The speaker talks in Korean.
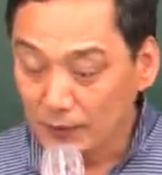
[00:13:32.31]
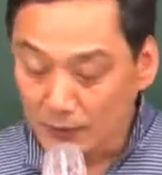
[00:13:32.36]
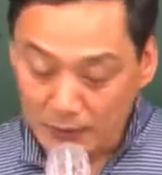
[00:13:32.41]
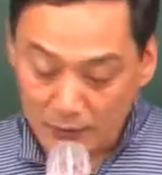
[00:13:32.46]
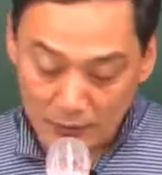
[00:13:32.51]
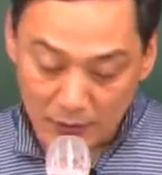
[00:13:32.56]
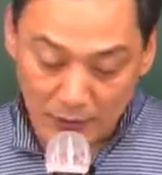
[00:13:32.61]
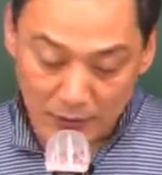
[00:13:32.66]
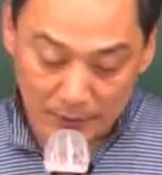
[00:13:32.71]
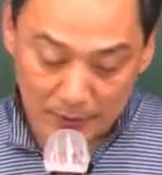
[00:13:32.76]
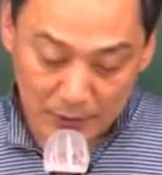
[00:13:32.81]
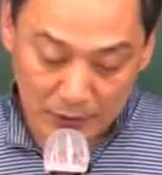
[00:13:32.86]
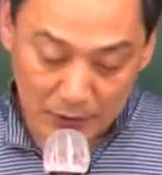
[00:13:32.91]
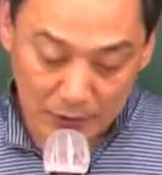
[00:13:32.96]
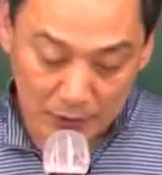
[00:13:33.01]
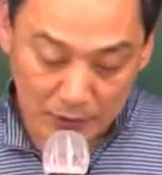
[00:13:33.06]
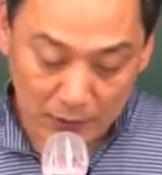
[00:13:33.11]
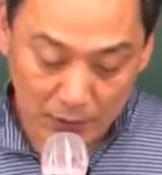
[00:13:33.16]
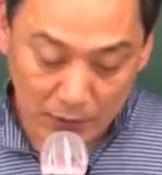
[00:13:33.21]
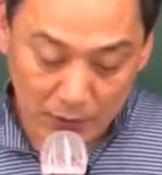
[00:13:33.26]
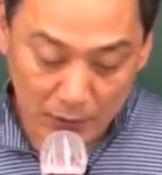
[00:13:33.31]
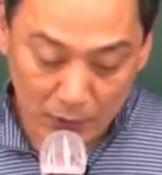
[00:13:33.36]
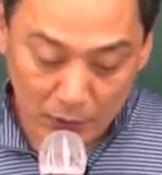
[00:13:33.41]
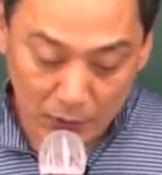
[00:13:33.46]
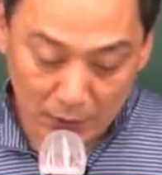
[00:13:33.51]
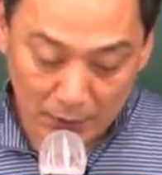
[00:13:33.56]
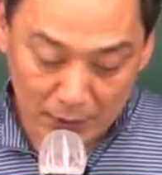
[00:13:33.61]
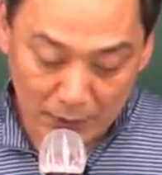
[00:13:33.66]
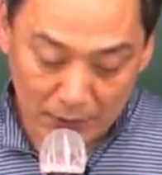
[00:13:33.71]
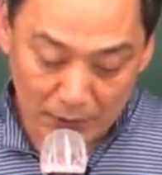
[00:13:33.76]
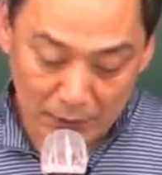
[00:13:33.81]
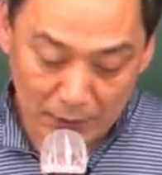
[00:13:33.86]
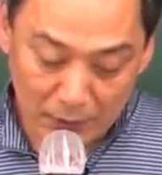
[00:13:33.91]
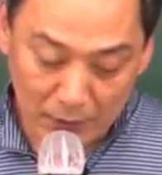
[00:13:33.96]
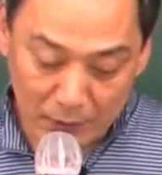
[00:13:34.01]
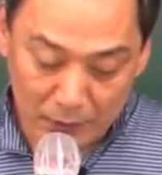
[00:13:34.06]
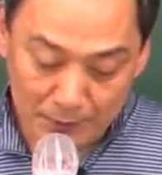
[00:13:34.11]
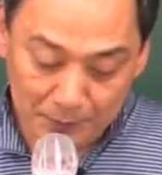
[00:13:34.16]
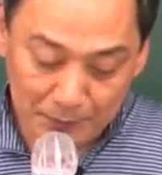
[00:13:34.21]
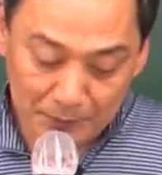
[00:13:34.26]
그래 보시고
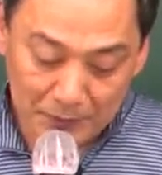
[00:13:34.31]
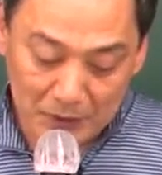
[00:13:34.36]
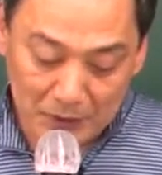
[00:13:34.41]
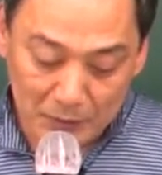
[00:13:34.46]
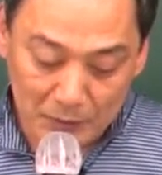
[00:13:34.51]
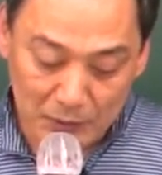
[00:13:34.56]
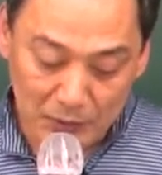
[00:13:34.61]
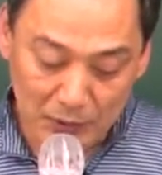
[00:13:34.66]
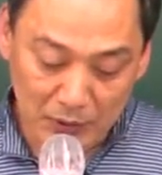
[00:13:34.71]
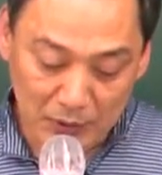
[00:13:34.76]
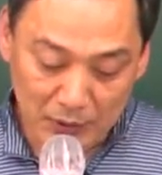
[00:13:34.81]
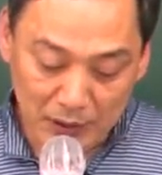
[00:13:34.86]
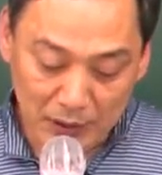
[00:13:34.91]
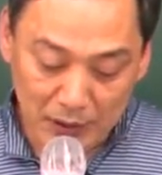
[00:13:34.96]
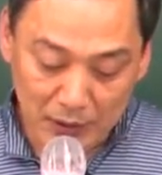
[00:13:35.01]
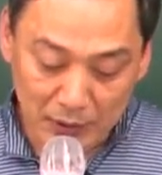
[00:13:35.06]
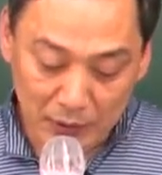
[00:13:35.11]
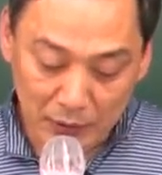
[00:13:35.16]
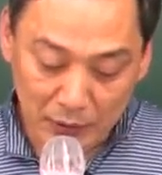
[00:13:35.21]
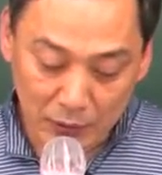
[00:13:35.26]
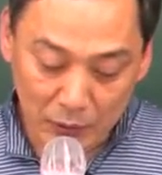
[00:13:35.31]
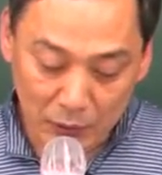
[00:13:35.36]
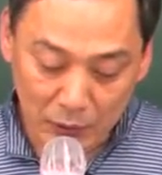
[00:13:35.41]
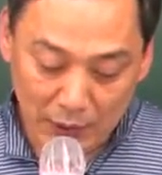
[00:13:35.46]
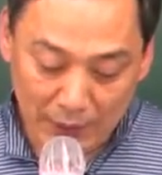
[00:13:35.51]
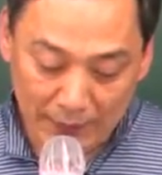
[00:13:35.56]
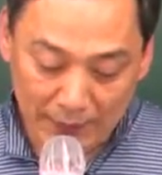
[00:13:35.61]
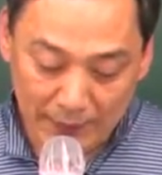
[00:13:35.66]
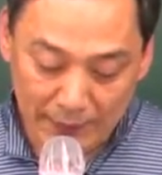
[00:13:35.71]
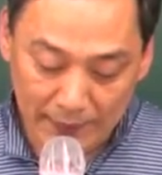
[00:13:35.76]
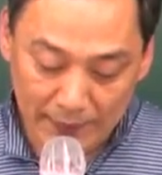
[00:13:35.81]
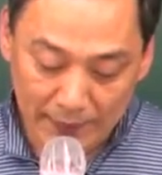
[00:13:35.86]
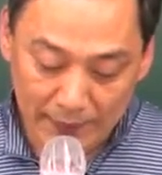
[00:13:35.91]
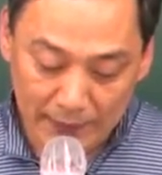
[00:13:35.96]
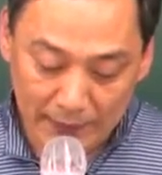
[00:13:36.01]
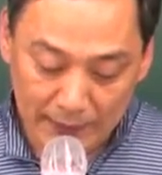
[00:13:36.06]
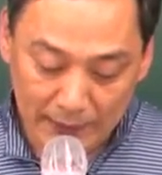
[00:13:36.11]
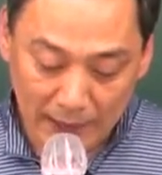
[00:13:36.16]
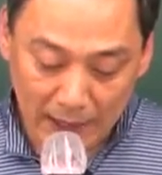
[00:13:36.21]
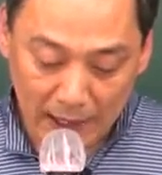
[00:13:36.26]
5번요. 부동산 교환,
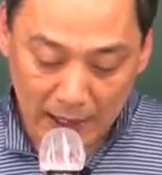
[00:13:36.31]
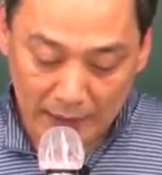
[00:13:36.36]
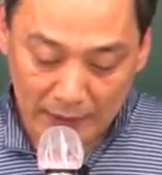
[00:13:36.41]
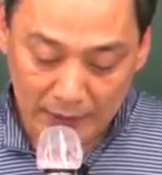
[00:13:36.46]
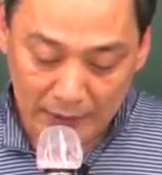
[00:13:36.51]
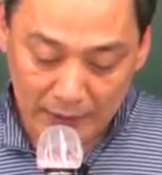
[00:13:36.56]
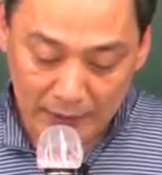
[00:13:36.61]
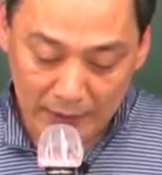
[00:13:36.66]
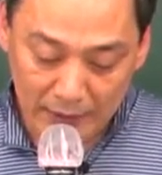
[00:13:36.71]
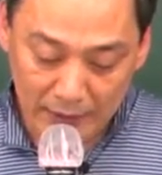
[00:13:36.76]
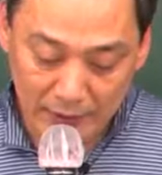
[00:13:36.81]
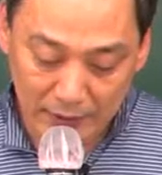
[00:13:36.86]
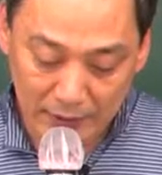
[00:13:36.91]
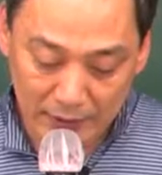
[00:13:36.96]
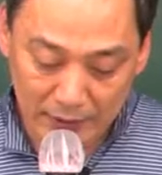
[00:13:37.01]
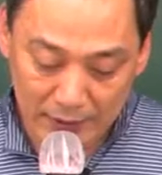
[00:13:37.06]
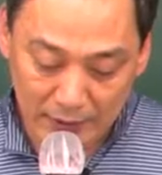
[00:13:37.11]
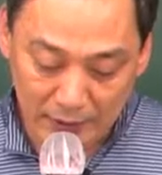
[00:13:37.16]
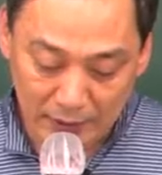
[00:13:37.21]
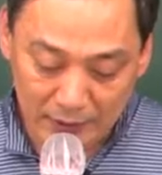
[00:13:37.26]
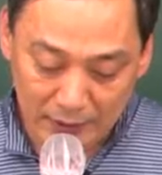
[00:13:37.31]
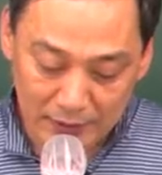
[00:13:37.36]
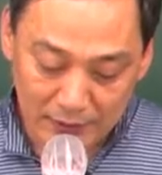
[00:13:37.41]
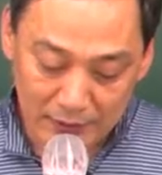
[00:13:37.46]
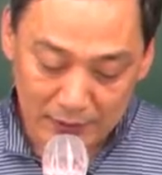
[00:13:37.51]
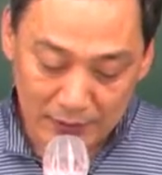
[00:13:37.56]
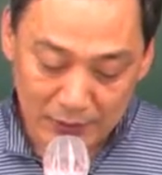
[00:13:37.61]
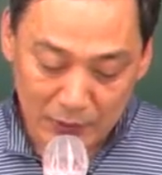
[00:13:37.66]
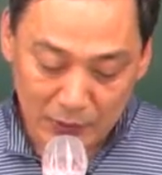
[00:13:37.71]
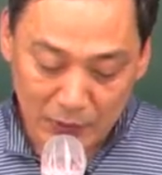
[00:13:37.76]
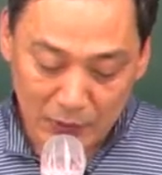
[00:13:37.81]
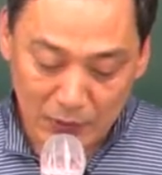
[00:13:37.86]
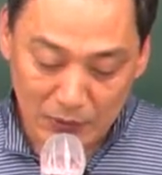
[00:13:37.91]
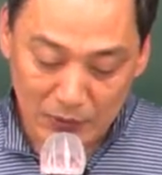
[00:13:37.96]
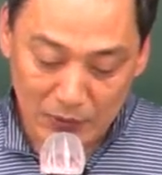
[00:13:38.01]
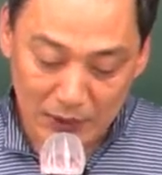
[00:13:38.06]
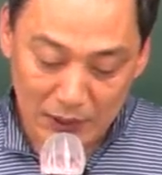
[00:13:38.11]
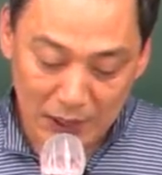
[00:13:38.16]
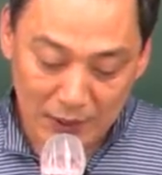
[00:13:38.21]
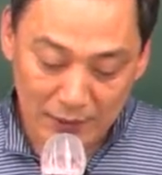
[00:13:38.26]
가격 결정,
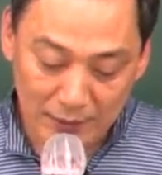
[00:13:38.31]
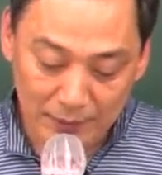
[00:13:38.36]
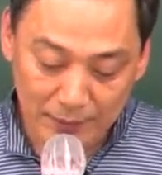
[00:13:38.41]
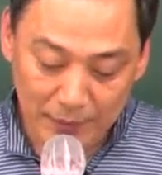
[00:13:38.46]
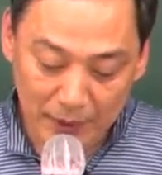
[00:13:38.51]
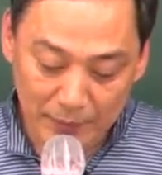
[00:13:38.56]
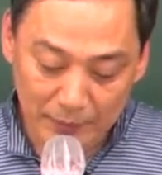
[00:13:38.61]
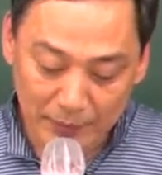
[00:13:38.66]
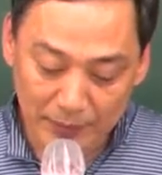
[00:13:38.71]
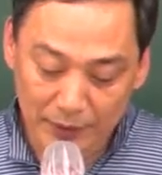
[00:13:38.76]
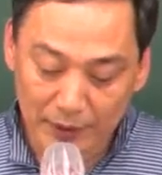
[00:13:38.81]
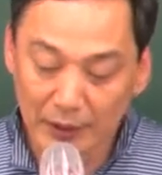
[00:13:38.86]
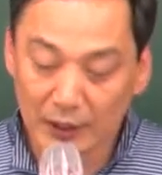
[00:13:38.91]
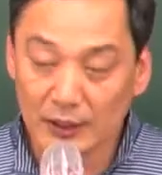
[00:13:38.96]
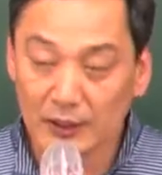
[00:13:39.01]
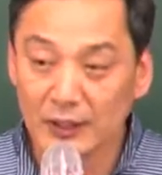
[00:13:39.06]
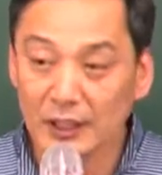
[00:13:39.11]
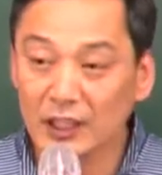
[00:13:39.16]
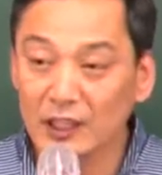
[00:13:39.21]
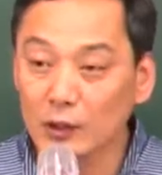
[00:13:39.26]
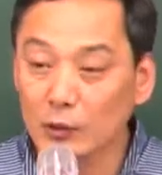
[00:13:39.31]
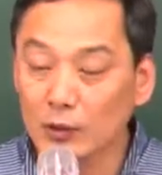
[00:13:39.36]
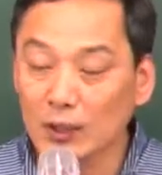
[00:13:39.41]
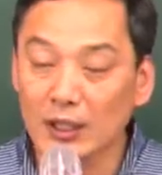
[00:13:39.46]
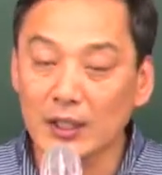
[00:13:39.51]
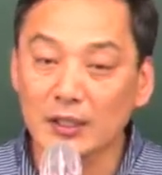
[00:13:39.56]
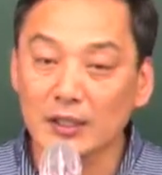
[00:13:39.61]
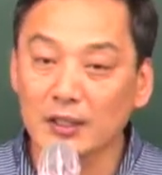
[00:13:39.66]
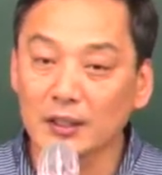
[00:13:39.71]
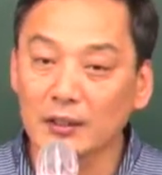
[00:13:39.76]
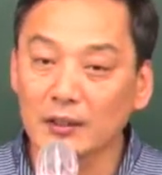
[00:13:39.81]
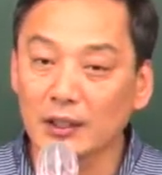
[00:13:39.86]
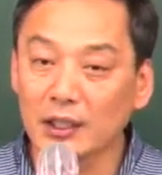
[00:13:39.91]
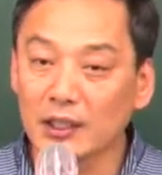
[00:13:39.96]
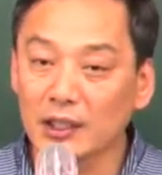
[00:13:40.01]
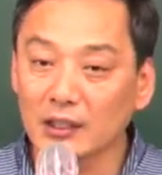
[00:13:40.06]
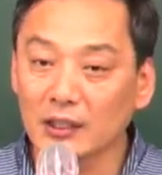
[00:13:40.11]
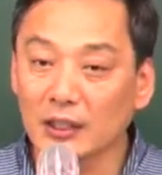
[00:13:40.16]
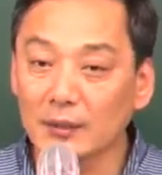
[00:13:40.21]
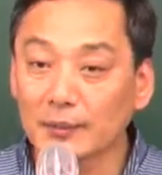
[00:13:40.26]
공간 배분 등의 역할,
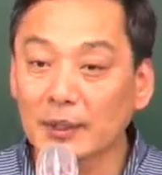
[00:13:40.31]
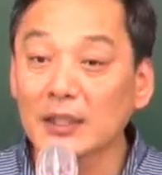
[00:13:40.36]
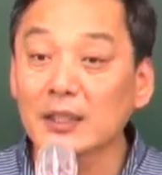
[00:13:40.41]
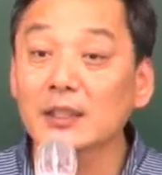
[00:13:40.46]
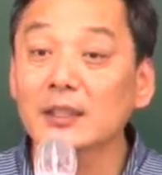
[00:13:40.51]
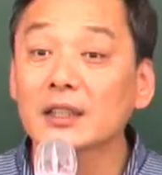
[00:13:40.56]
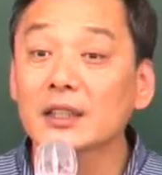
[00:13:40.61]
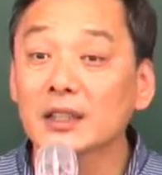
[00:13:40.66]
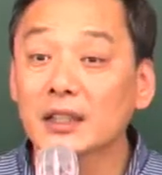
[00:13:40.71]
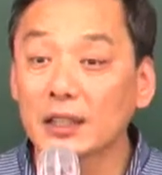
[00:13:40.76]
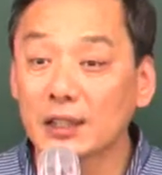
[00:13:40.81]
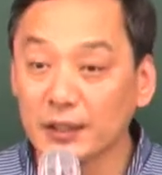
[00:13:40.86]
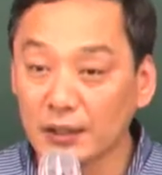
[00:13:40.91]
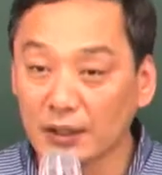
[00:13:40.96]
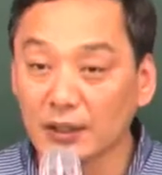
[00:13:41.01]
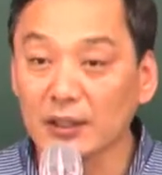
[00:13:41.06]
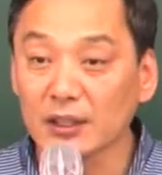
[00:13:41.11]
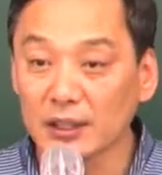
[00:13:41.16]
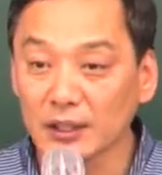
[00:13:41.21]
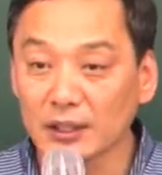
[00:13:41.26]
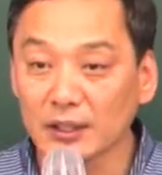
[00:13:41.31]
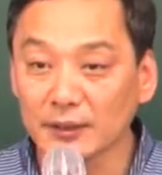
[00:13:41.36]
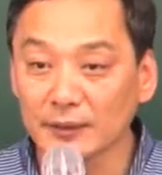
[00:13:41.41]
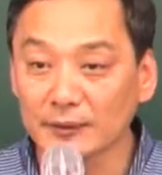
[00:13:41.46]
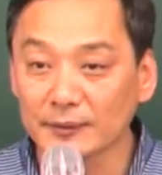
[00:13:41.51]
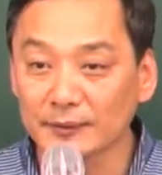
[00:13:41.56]
역할 같은 말, 기능, 기능.